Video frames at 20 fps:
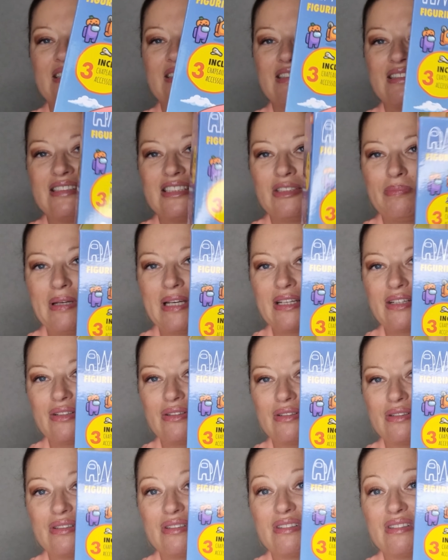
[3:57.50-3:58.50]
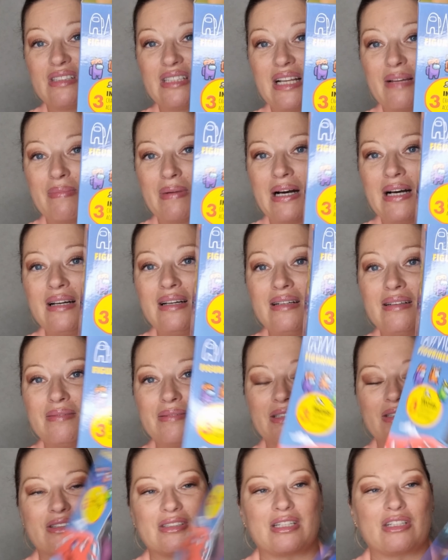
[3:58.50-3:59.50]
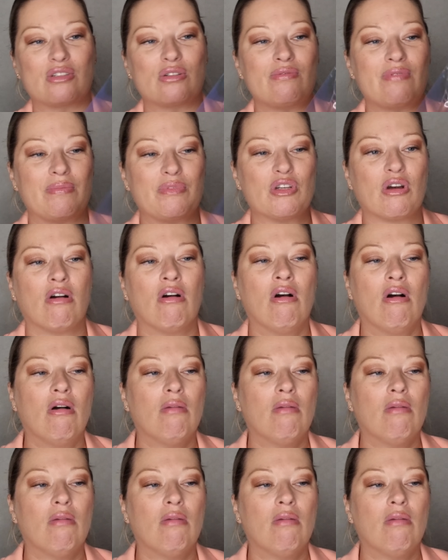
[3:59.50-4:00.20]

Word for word: j'espère qu'il aimera, hein, parce que ça se trouve, il va me dire «